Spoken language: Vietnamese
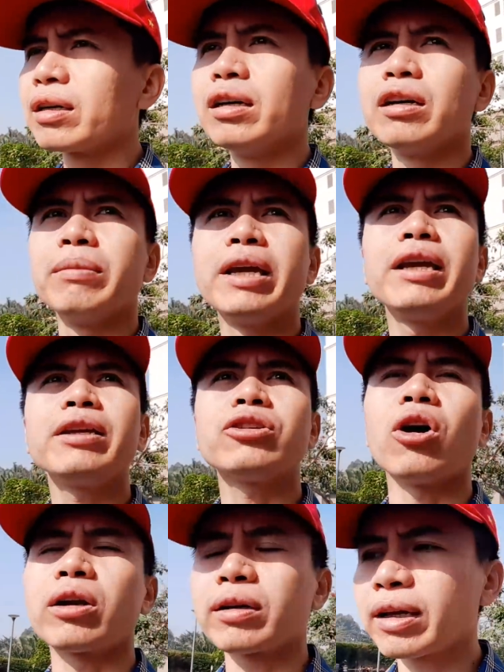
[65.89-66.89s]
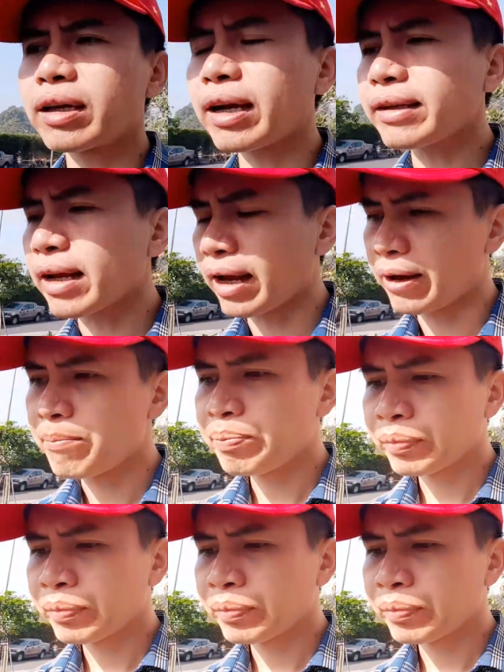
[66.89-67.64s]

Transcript: người Mỹ chọn cái cách này.